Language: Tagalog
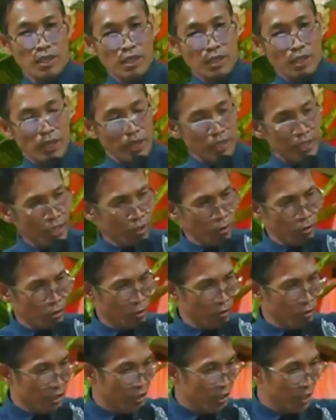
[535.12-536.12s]
Kasi
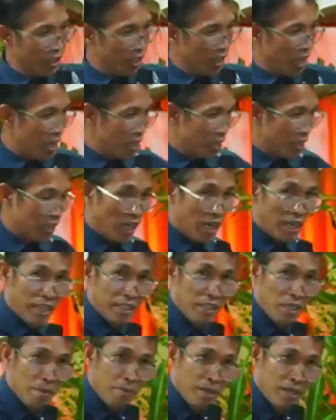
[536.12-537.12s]
gusto ni Jesus na ang
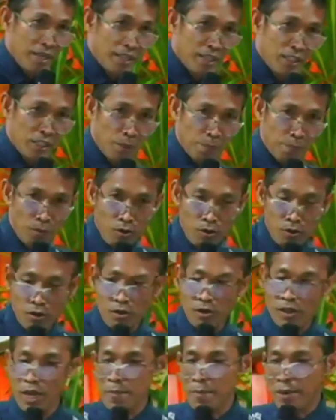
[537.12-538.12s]
kanyang mga
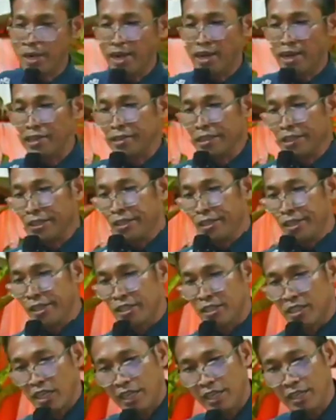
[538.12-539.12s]
disipulo ay makaintindi
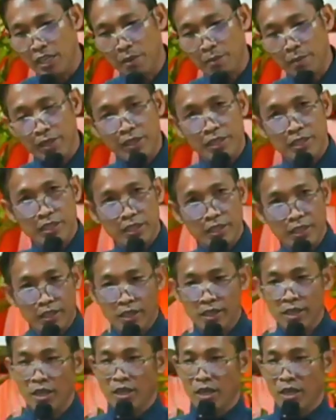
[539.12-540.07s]
sa kanyang ministry